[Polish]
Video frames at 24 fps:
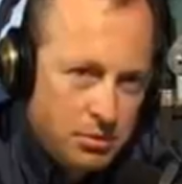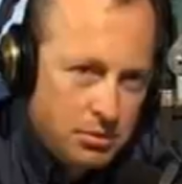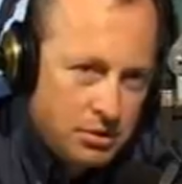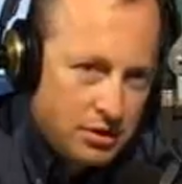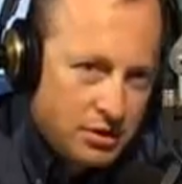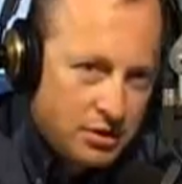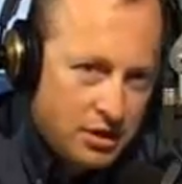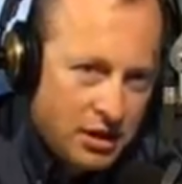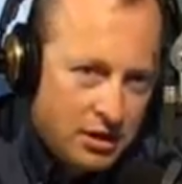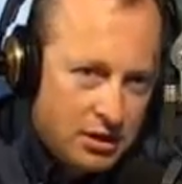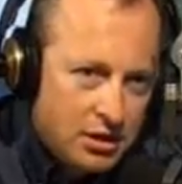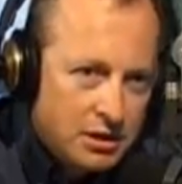
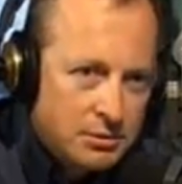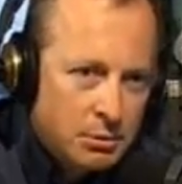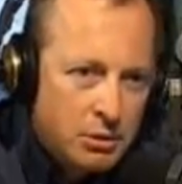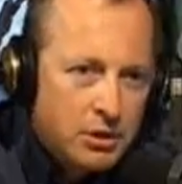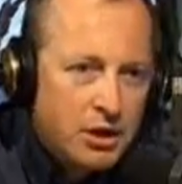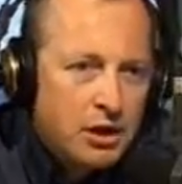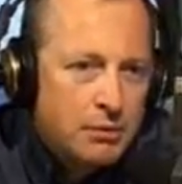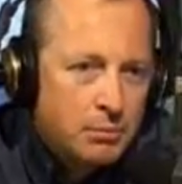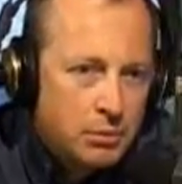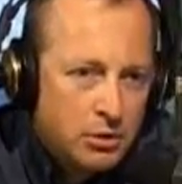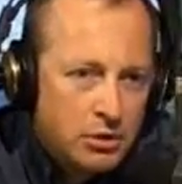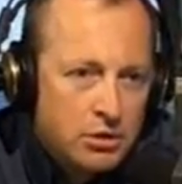że żadnych
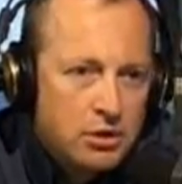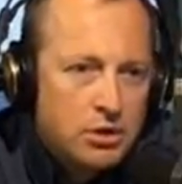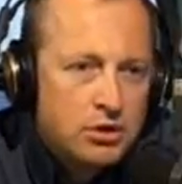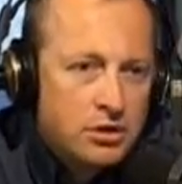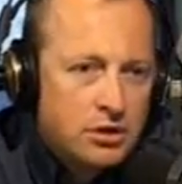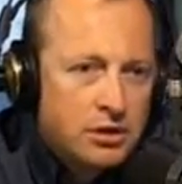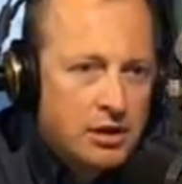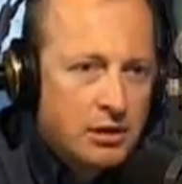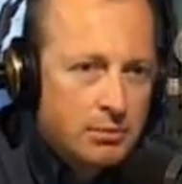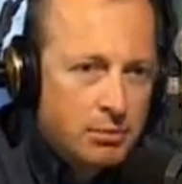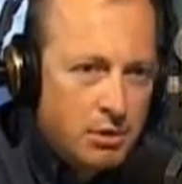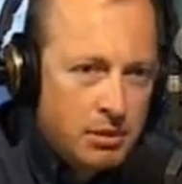spotkań
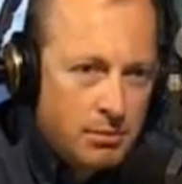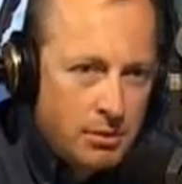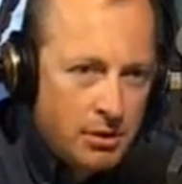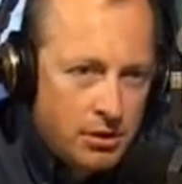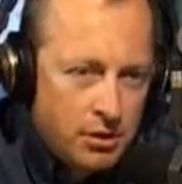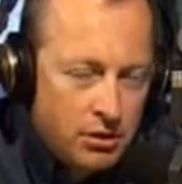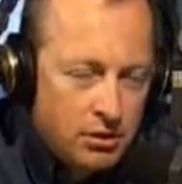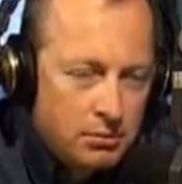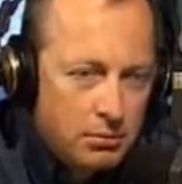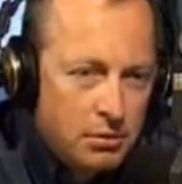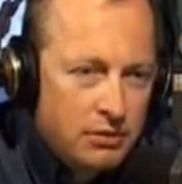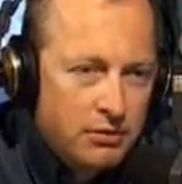politycznych tam premier
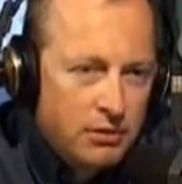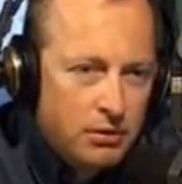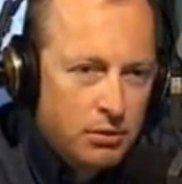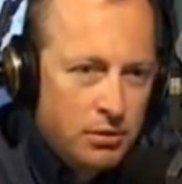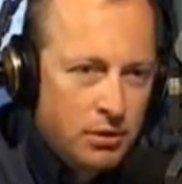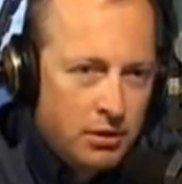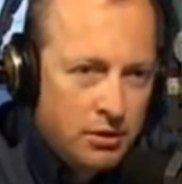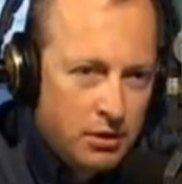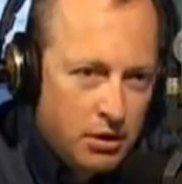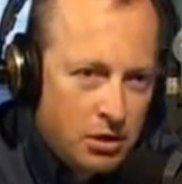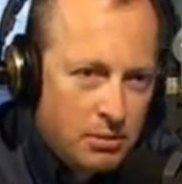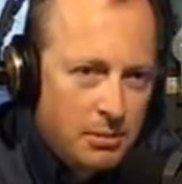nie odbywał.
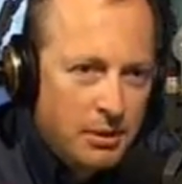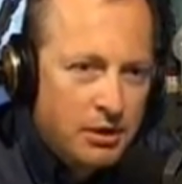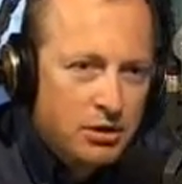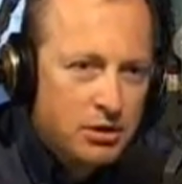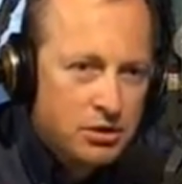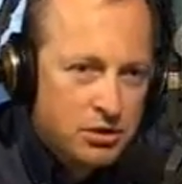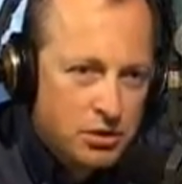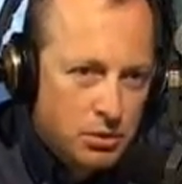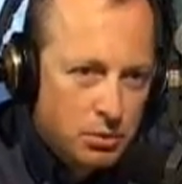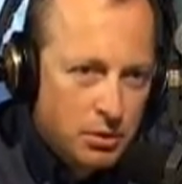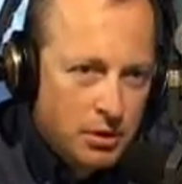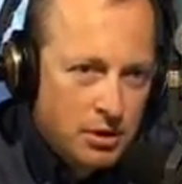Nie.
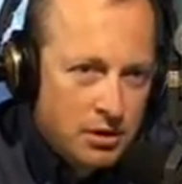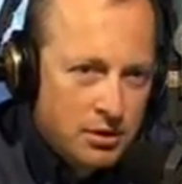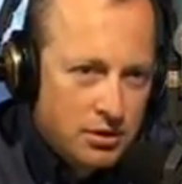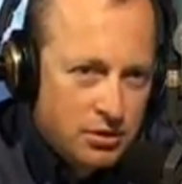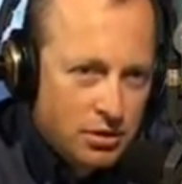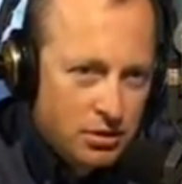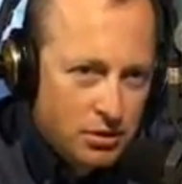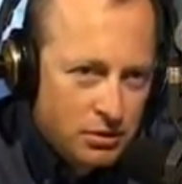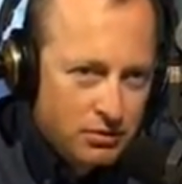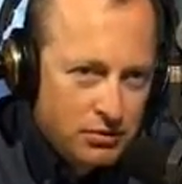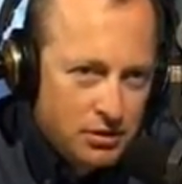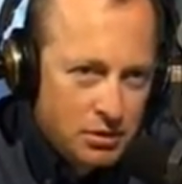Romantyczny weekend z
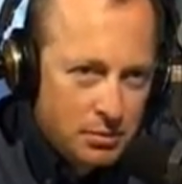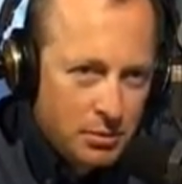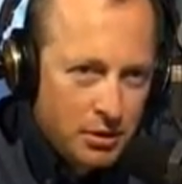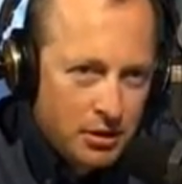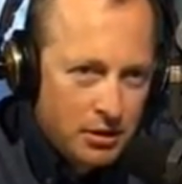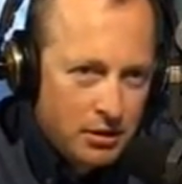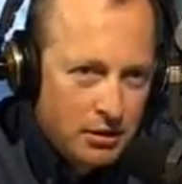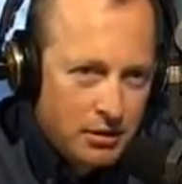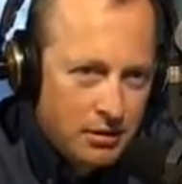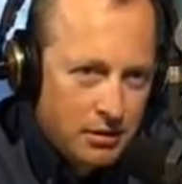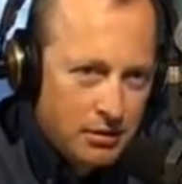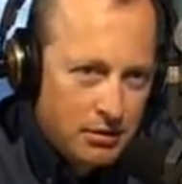żoną w Rzymie.
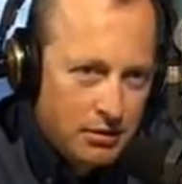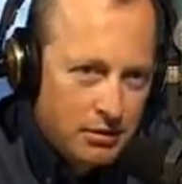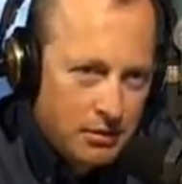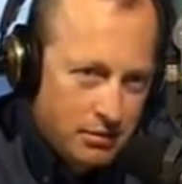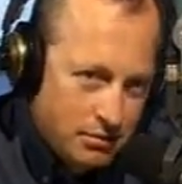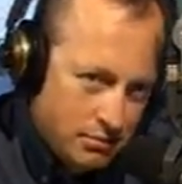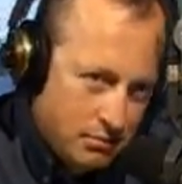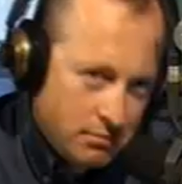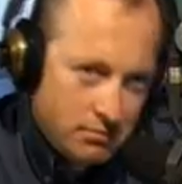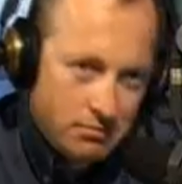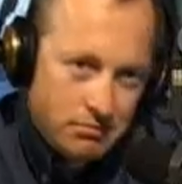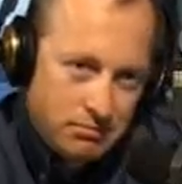Tak
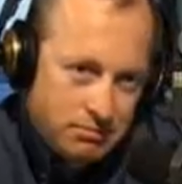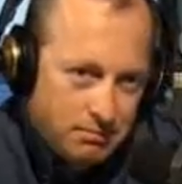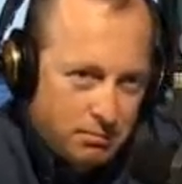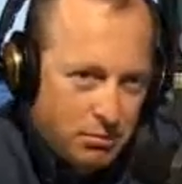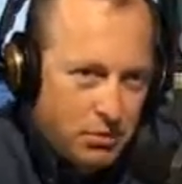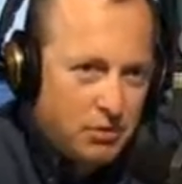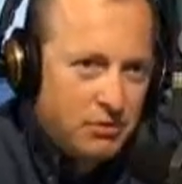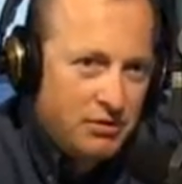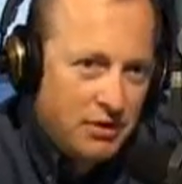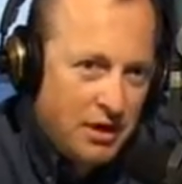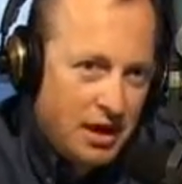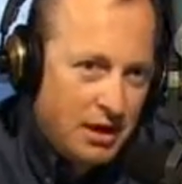jest.
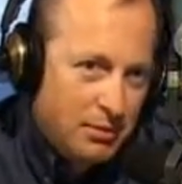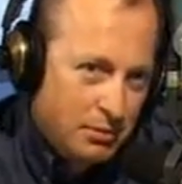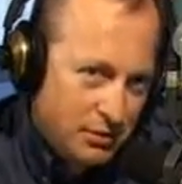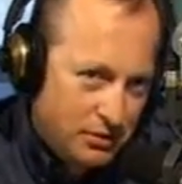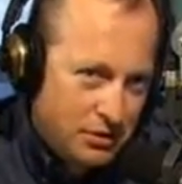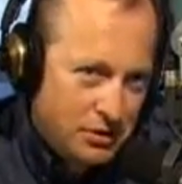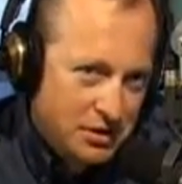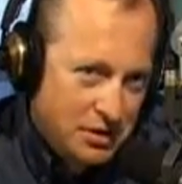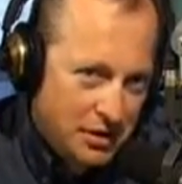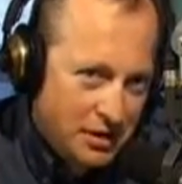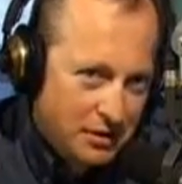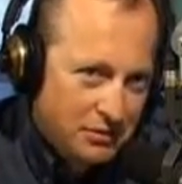Pochwalamy,
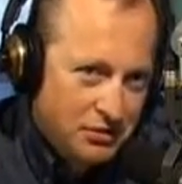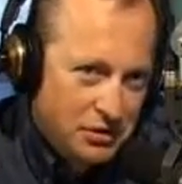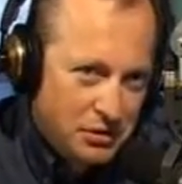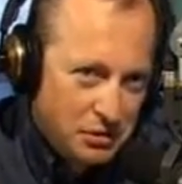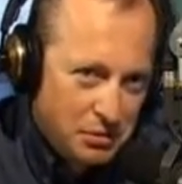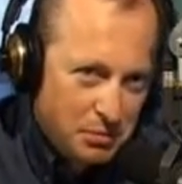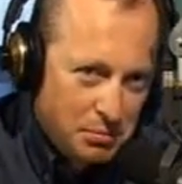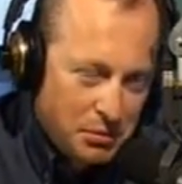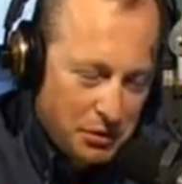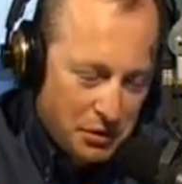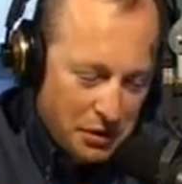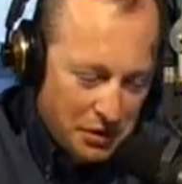zwłaszcza jak
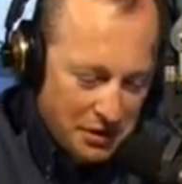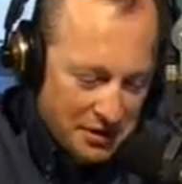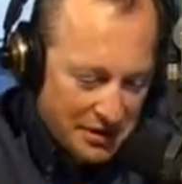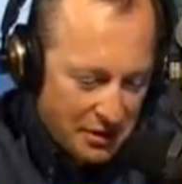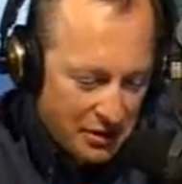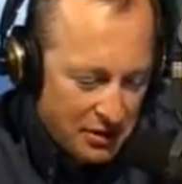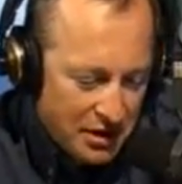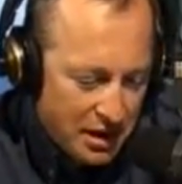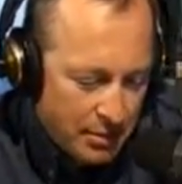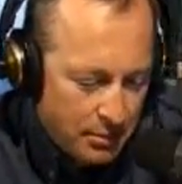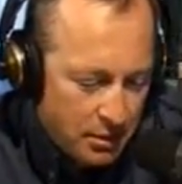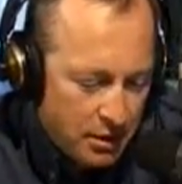widzimy pogodę za
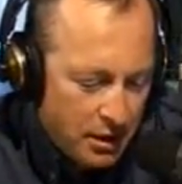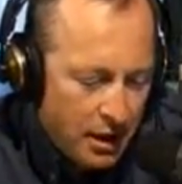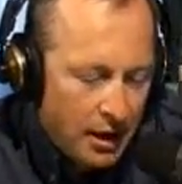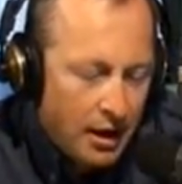oknami.